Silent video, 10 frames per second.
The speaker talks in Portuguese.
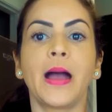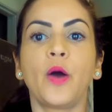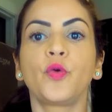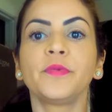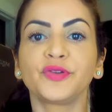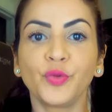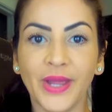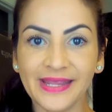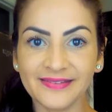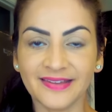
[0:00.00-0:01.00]
Algumas
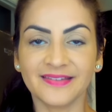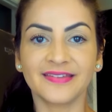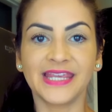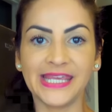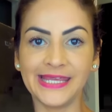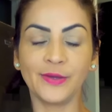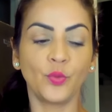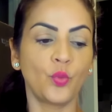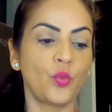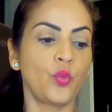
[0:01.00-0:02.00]
doenças
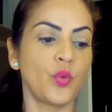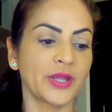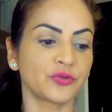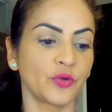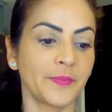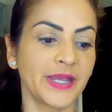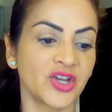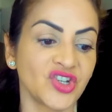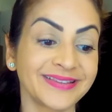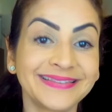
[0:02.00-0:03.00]
que o
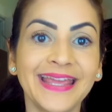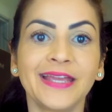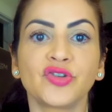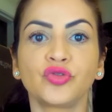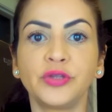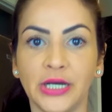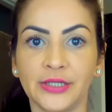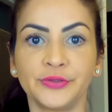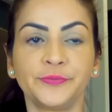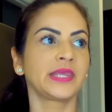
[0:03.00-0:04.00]
Exômega já tem
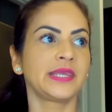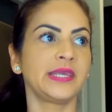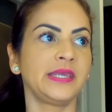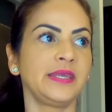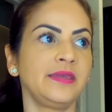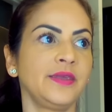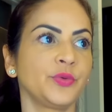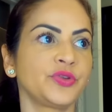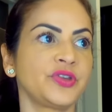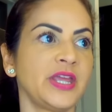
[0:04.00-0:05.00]
ajudado, que eu
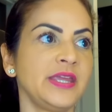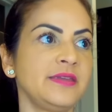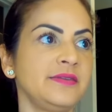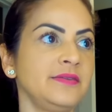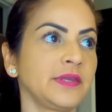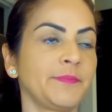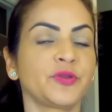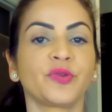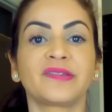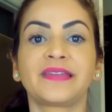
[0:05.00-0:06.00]
sei
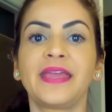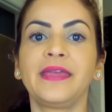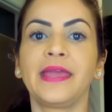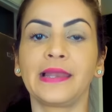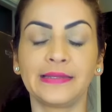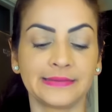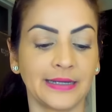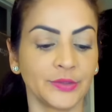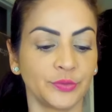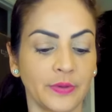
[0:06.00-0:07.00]
pessoas têm relatado.